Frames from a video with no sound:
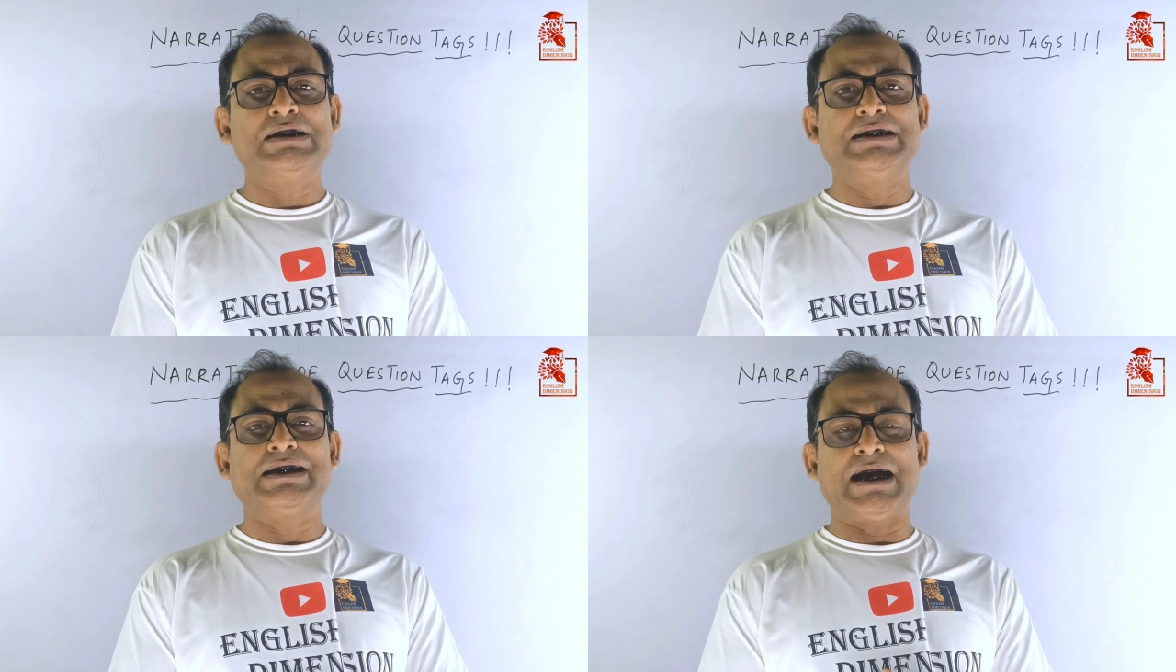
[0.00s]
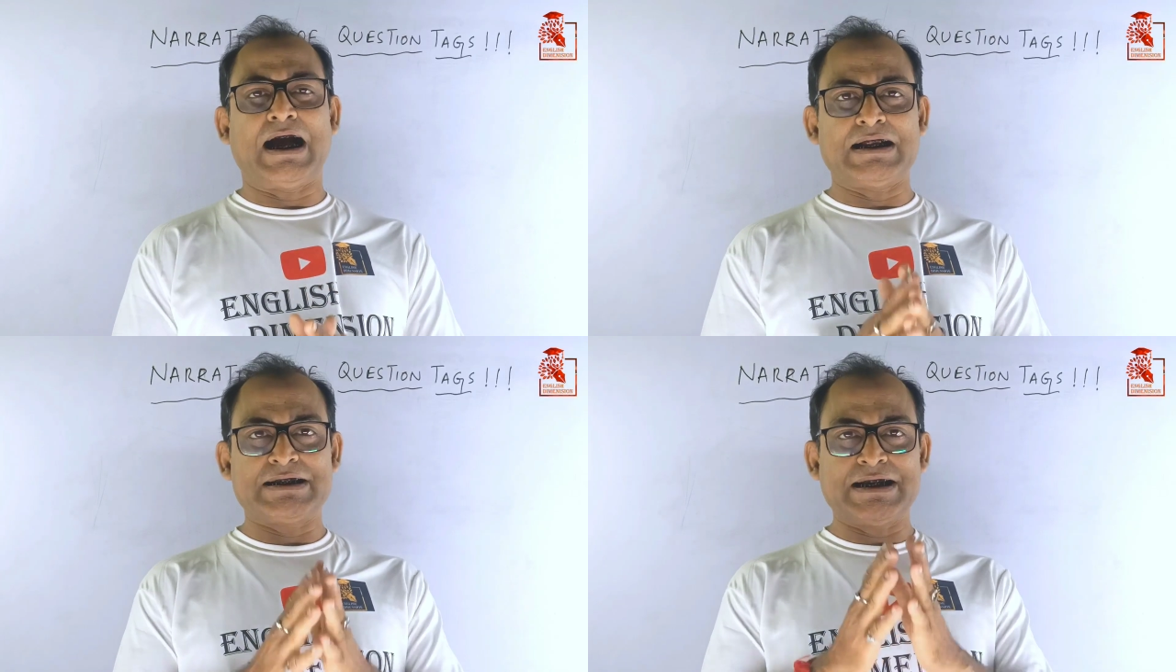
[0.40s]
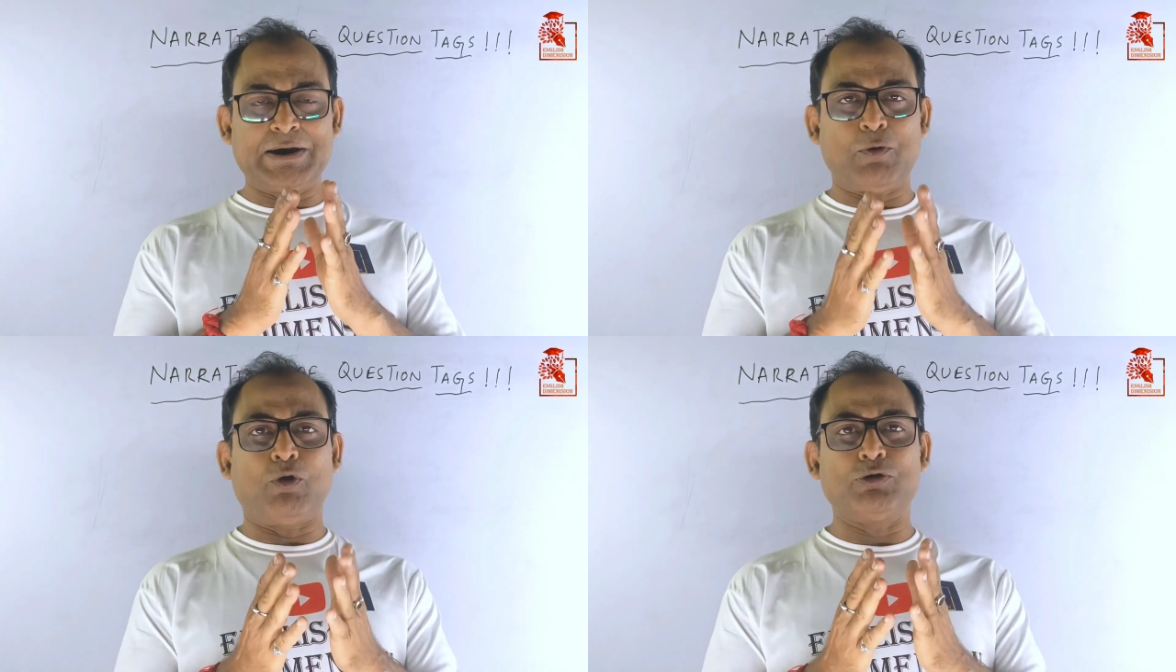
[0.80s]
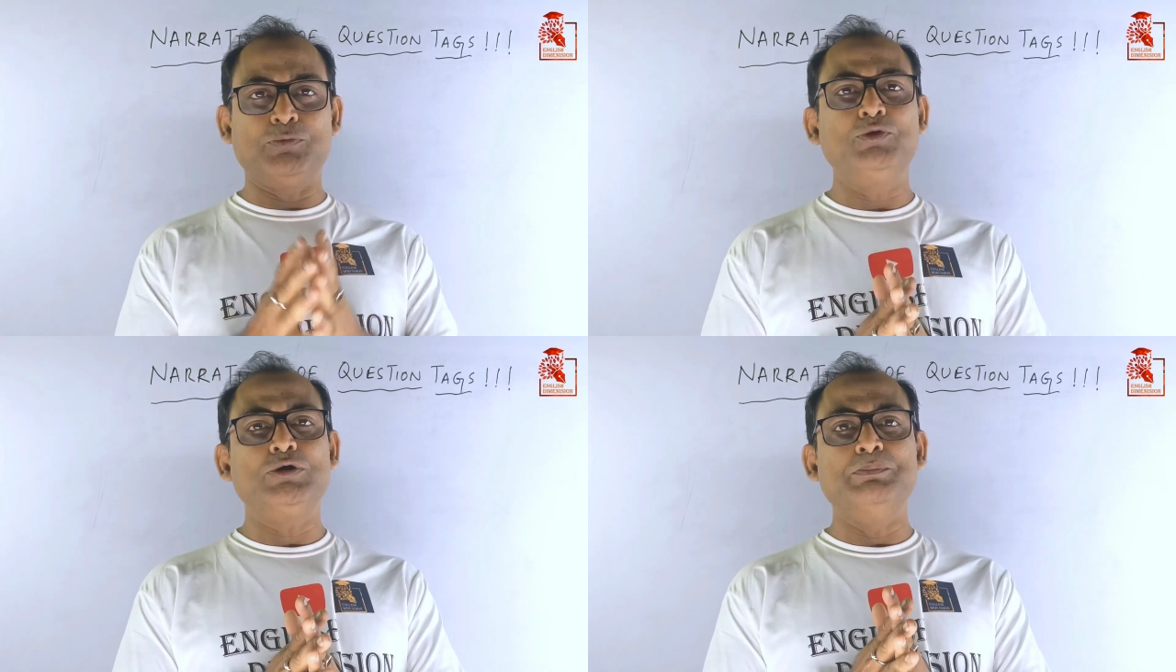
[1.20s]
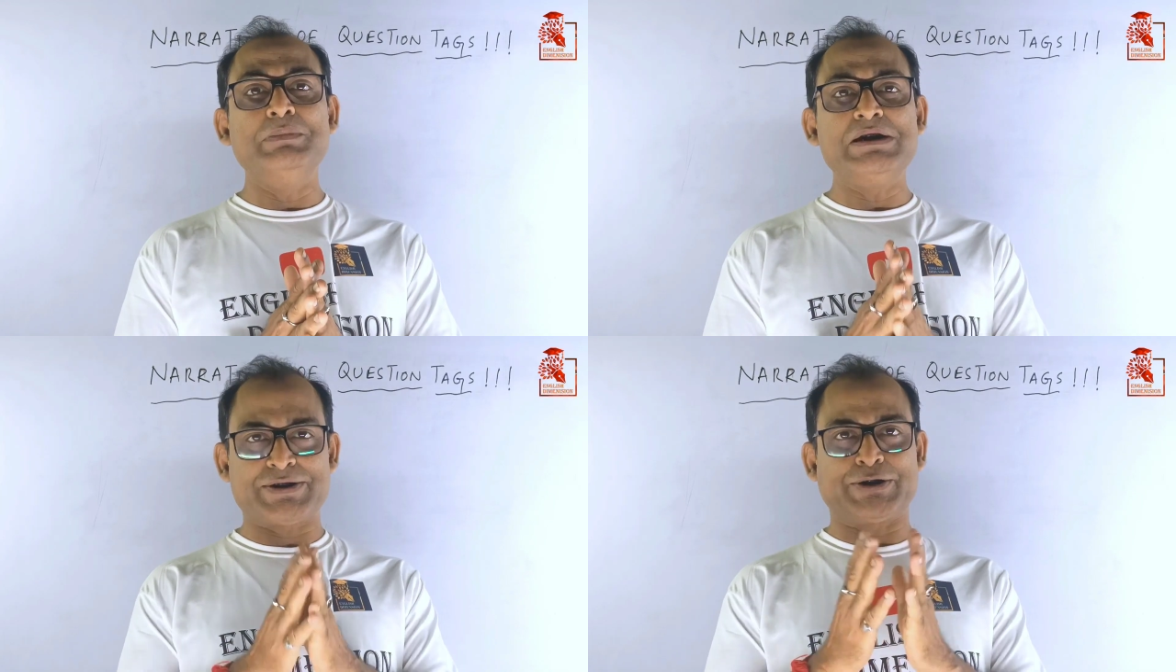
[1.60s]
যে আজকে একটা অদ্ভুত
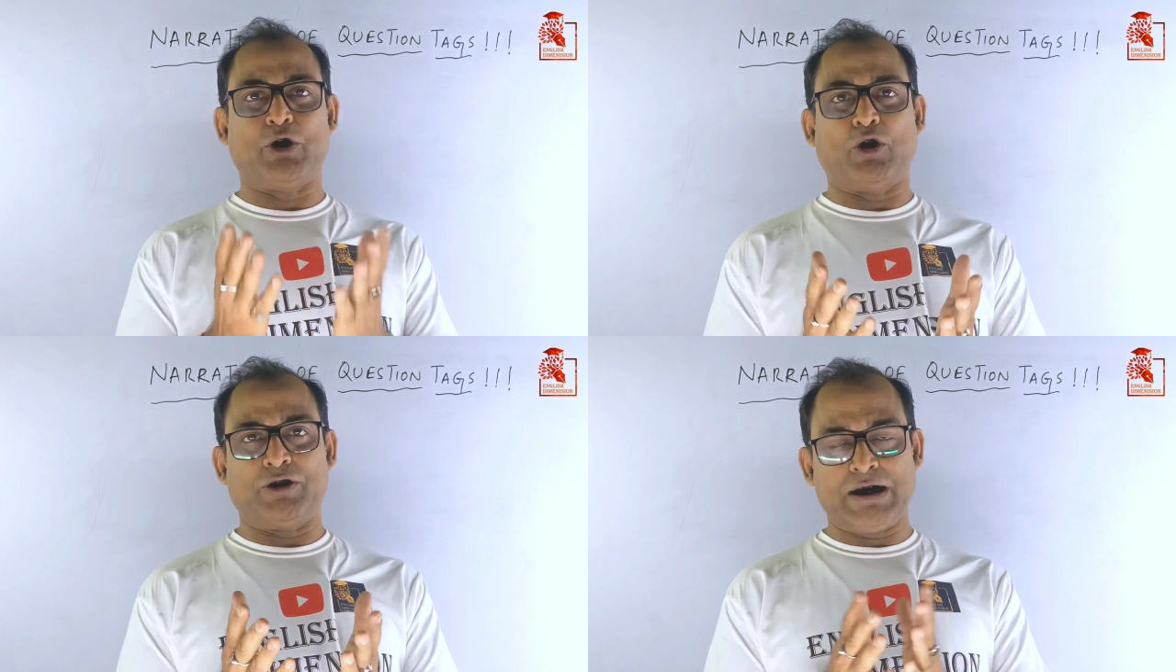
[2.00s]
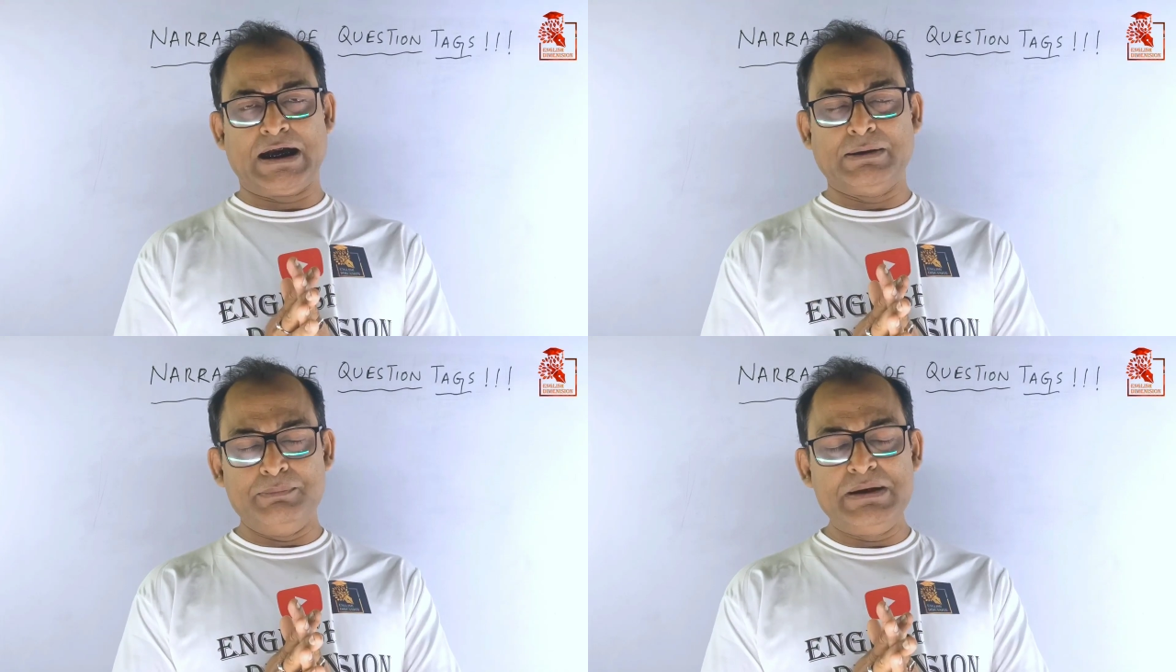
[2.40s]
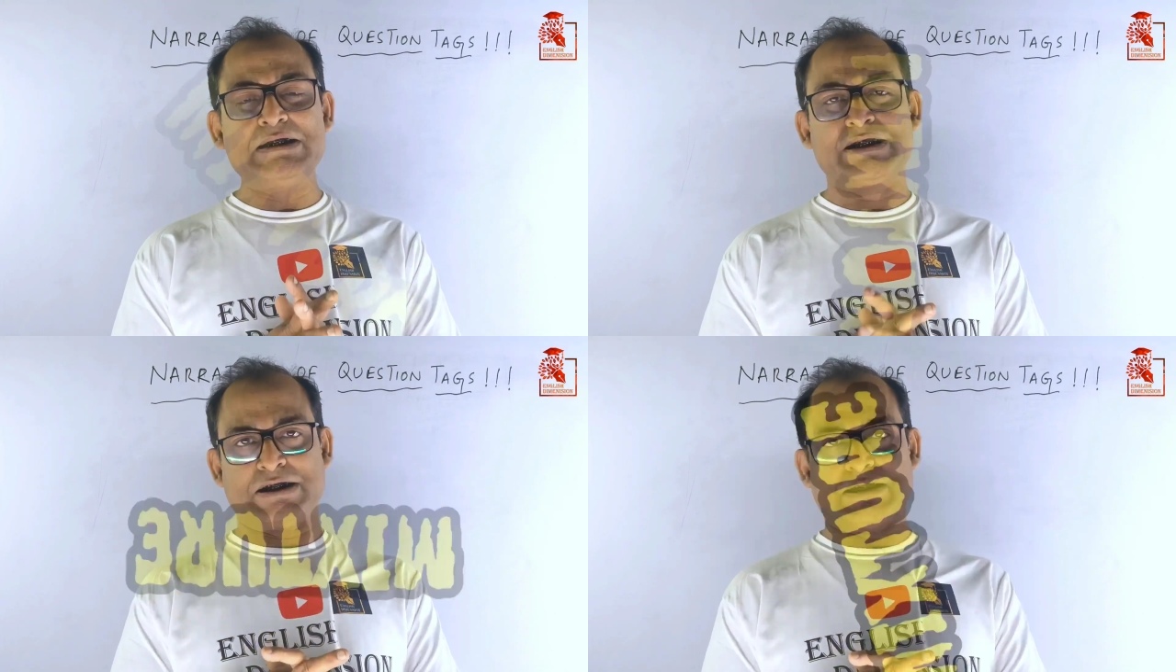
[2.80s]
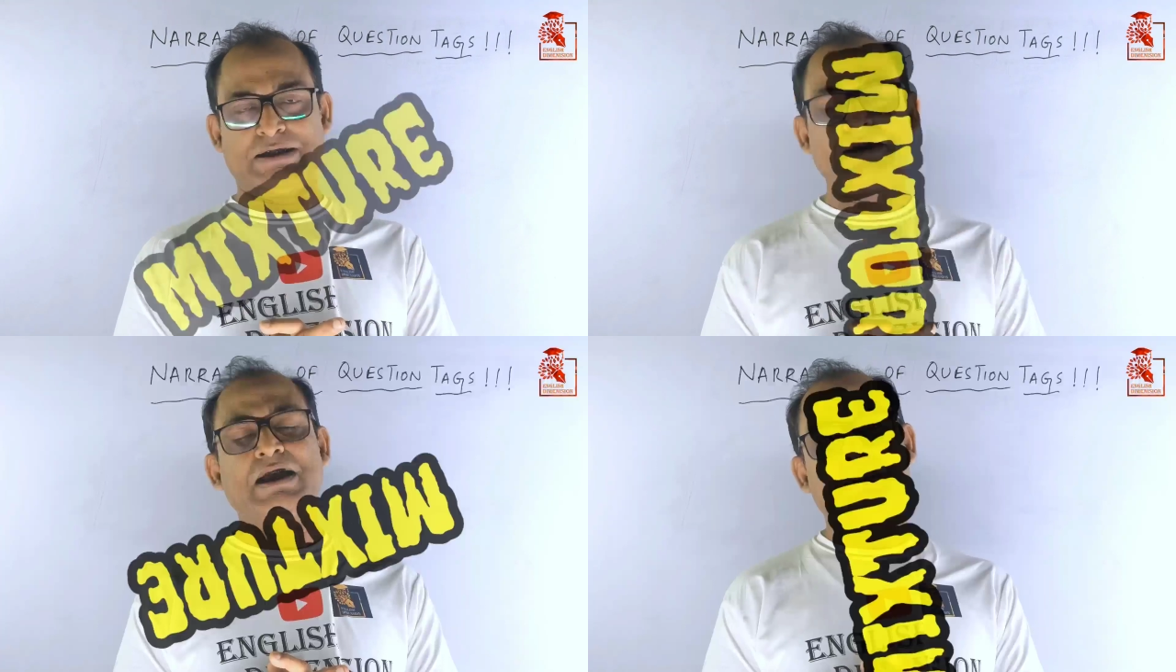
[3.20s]
মিশ্রণ একটা মিক্সচার